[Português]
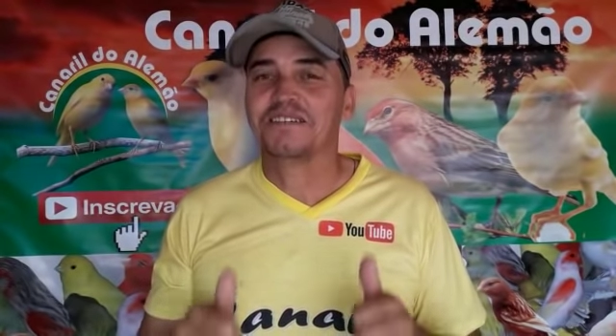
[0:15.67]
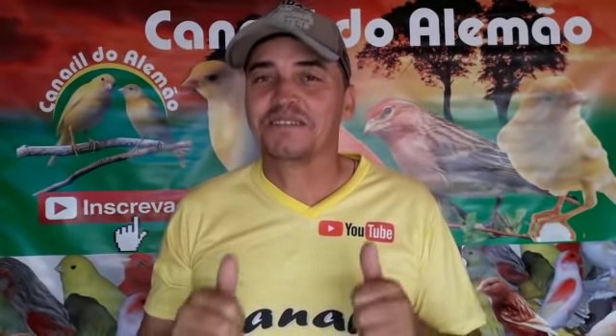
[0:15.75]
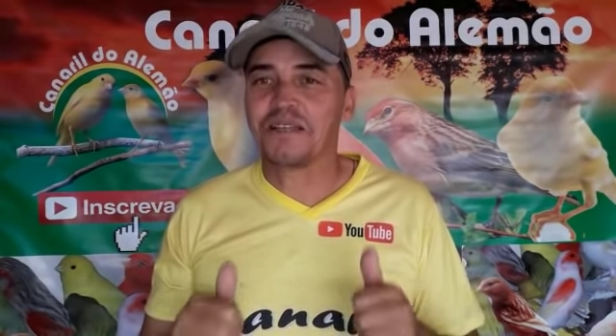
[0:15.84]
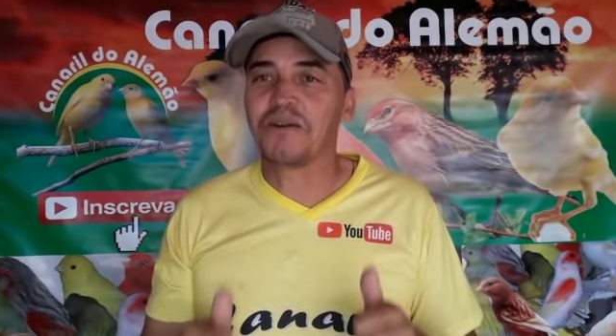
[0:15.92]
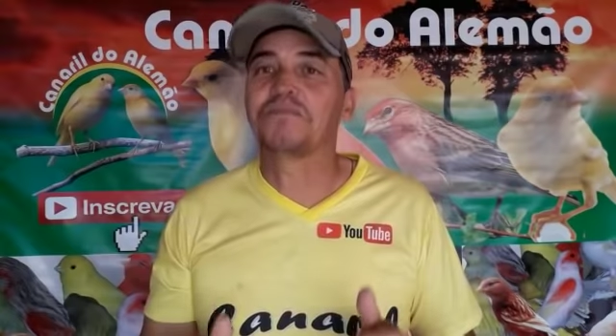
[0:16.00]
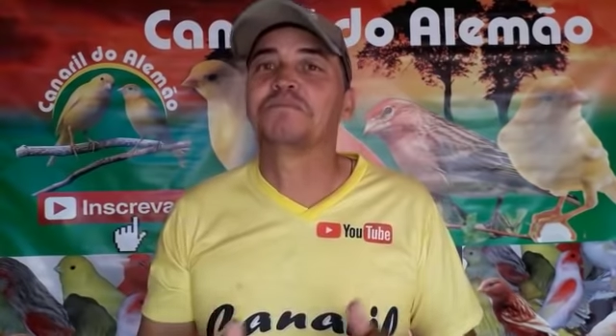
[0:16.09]

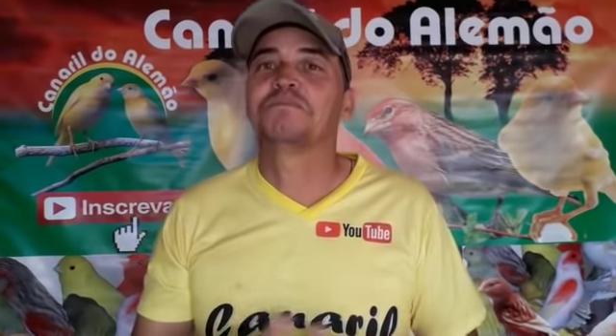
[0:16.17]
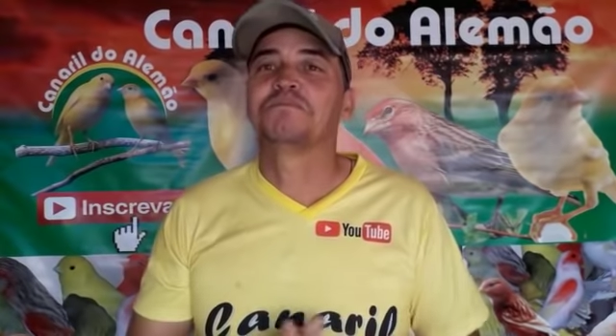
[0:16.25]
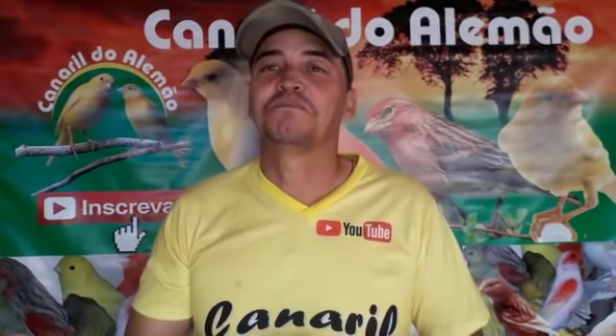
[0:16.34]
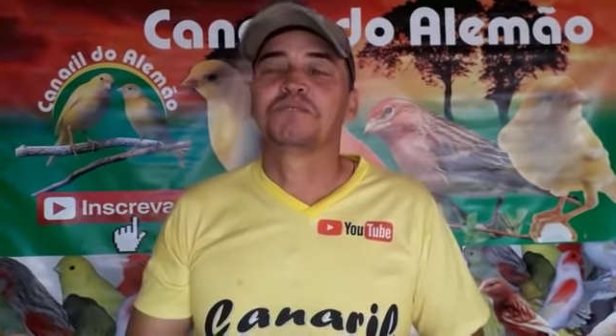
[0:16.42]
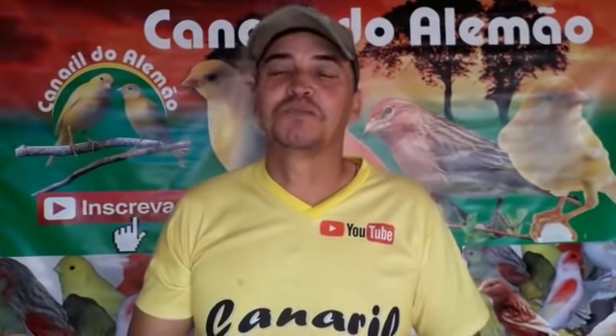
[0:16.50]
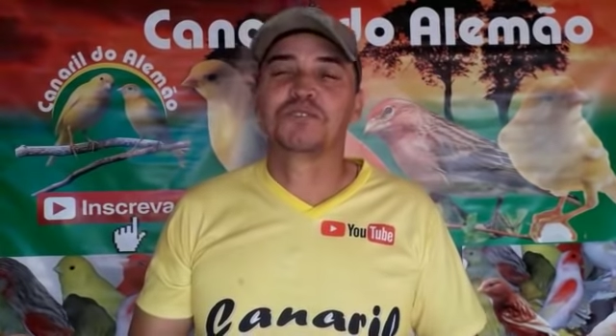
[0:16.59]
Então,
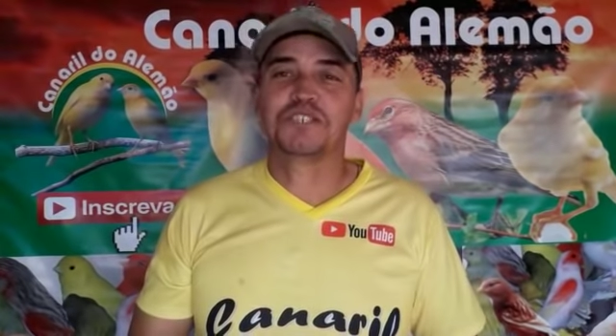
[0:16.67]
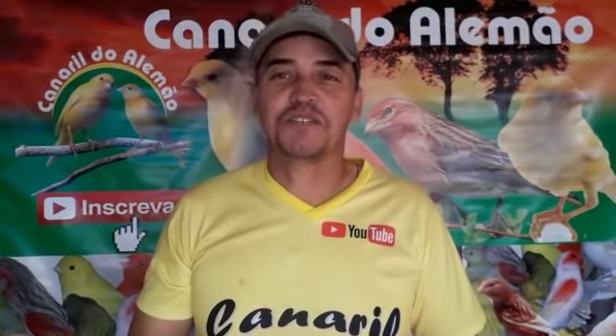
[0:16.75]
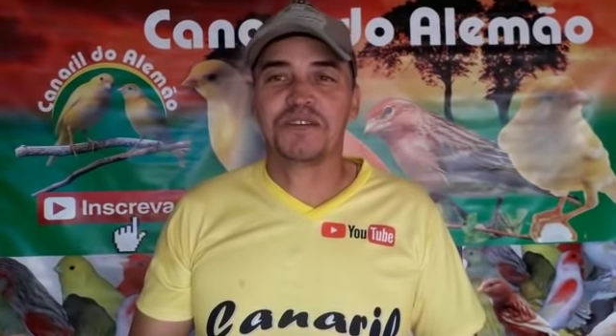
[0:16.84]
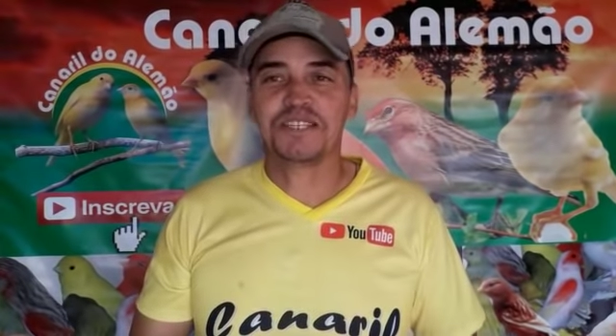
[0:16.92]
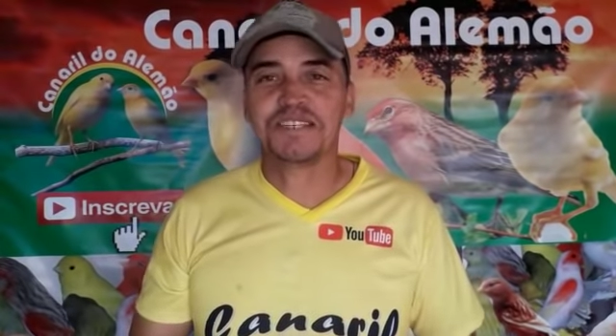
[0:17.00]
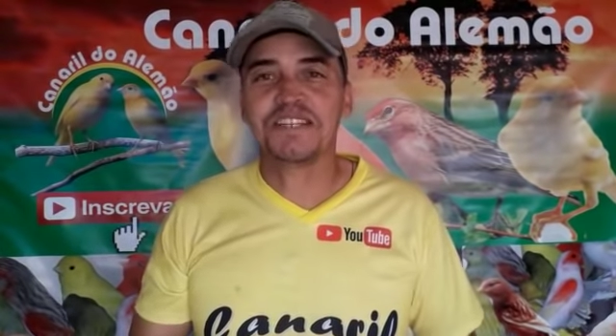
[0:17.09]
se você
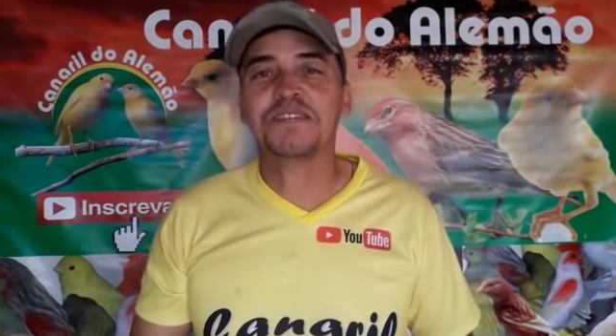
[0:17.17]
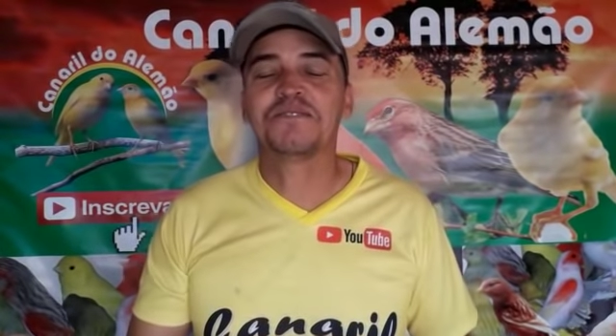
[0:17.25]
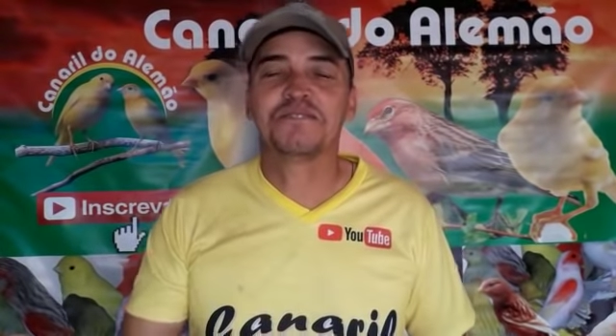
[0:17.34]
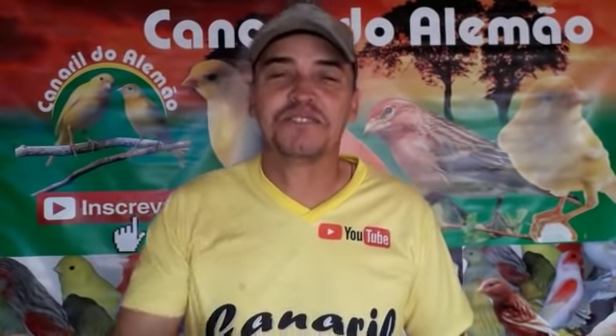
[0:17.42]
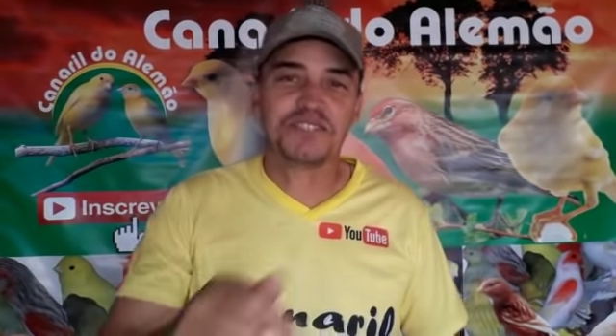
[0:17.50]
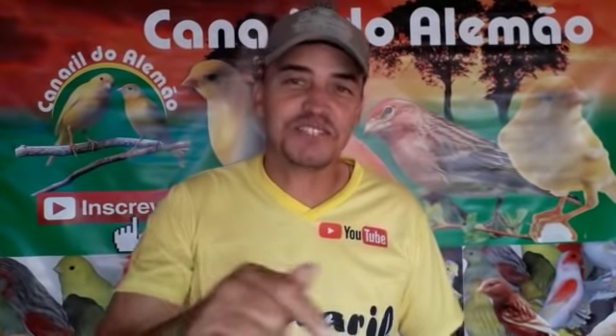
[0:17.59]
não é
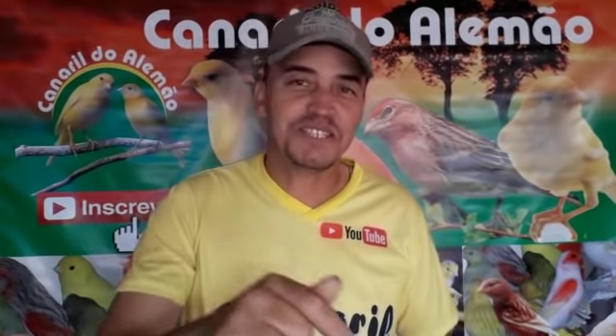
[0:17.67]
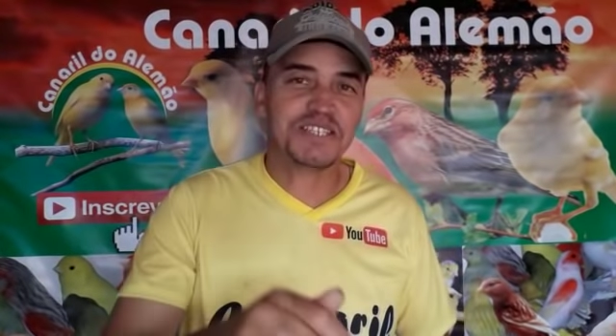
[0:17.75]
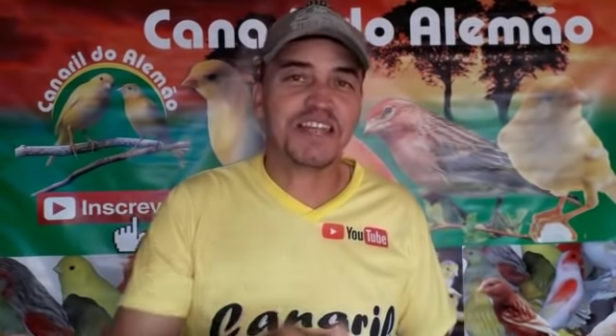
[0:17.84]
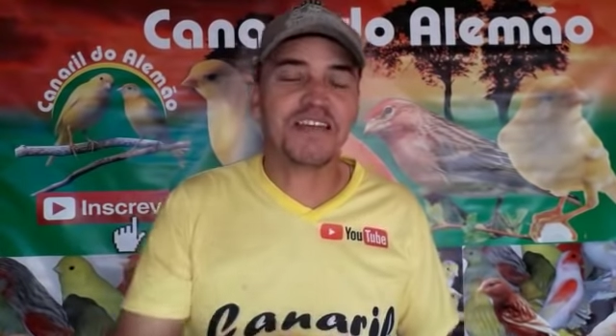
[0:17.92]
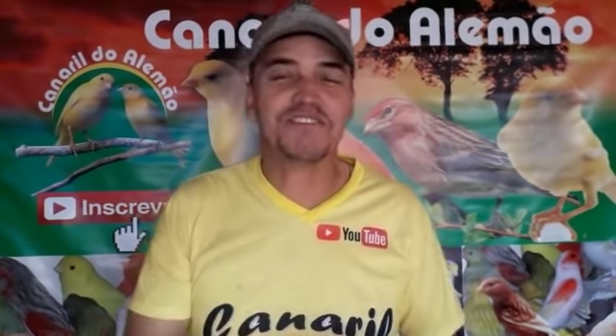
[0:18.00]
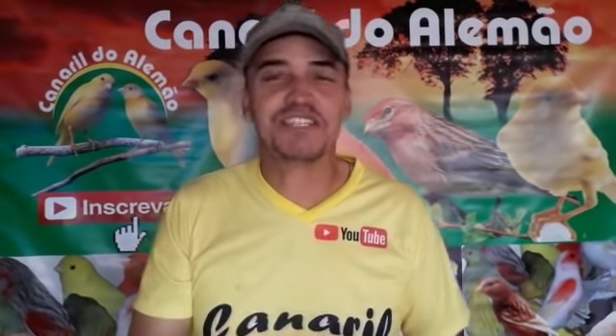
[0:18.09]
inscrito, já se
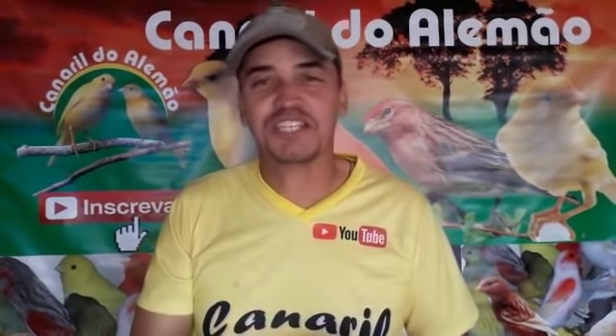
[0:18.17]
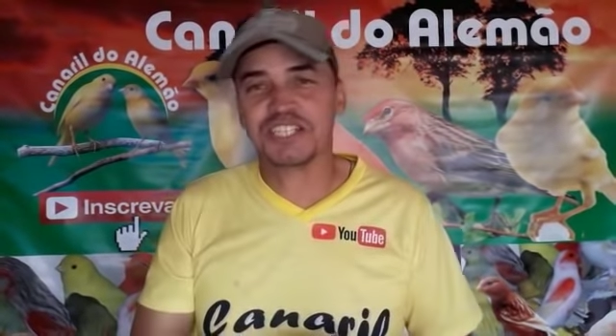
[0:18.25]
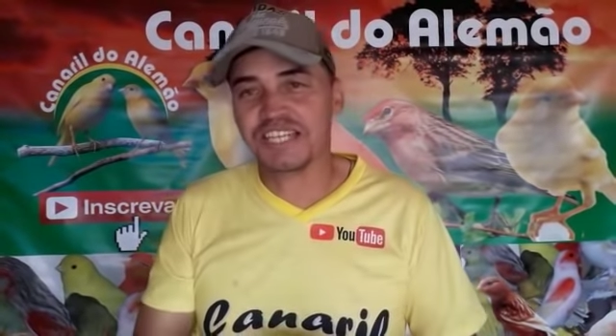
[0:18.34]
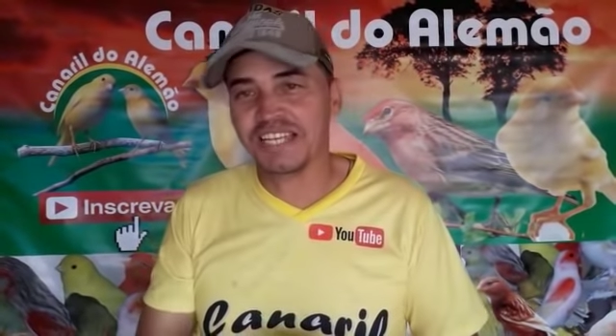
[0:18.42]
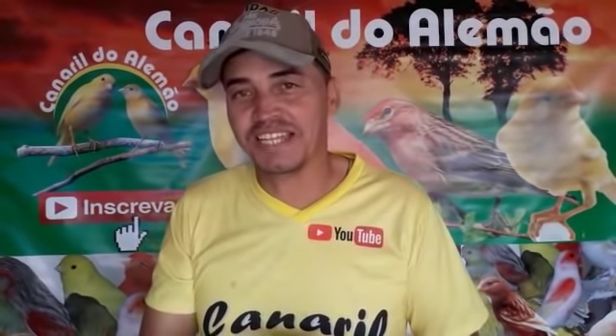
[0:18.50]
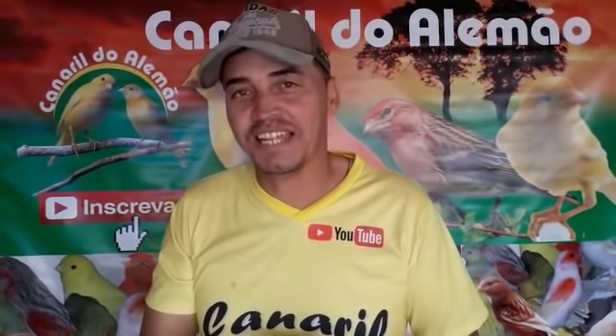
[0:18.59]
inscreva, deixa
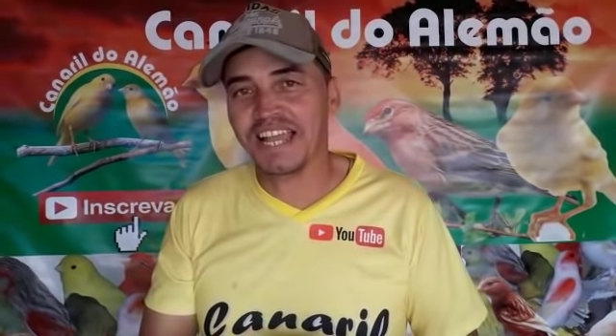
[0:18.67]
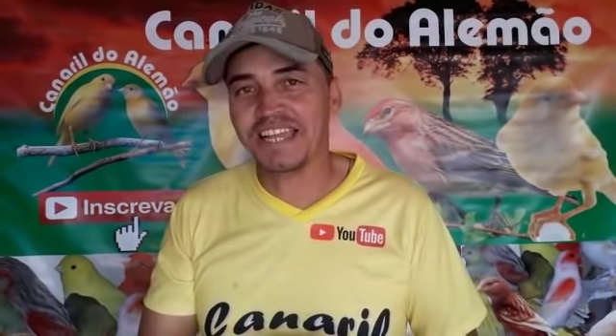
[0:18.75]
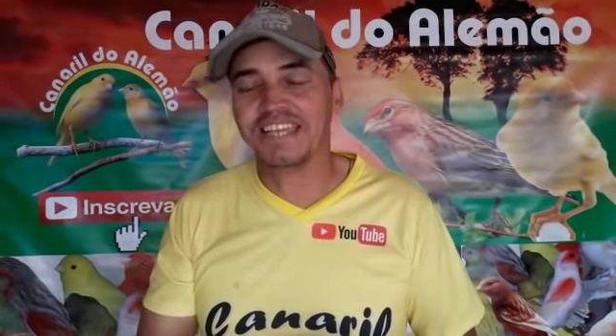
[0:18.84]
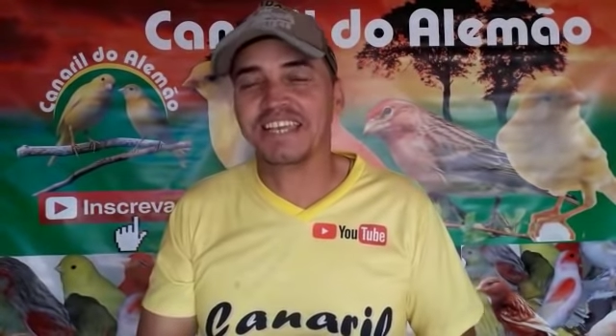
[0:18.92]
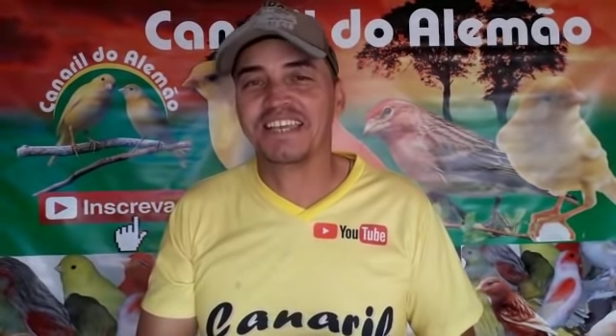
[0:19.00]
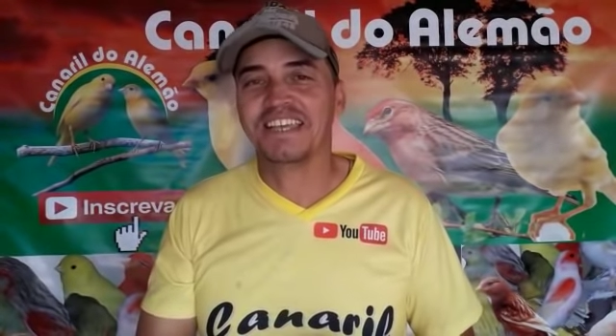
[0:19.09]
aquele like.